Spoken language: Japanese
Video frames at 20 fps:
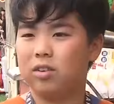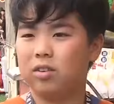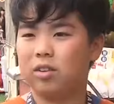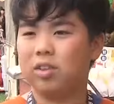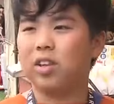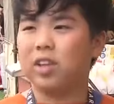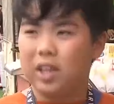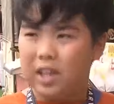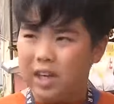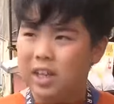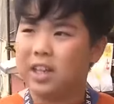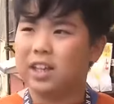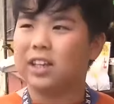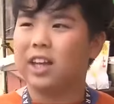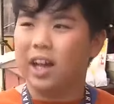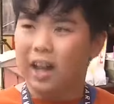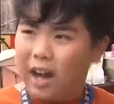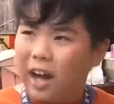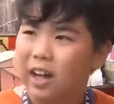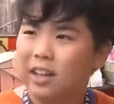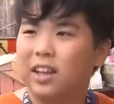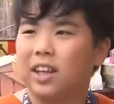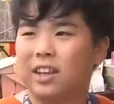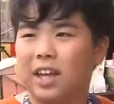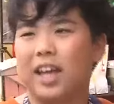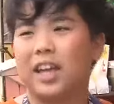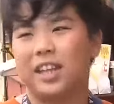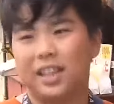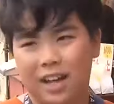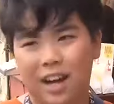次来たら当て
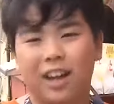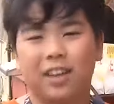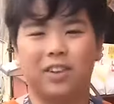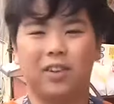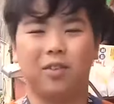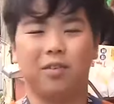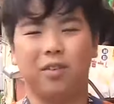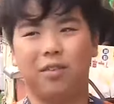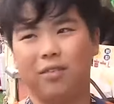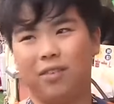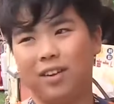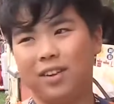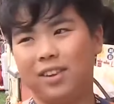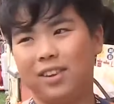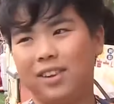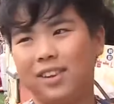たいなと思います。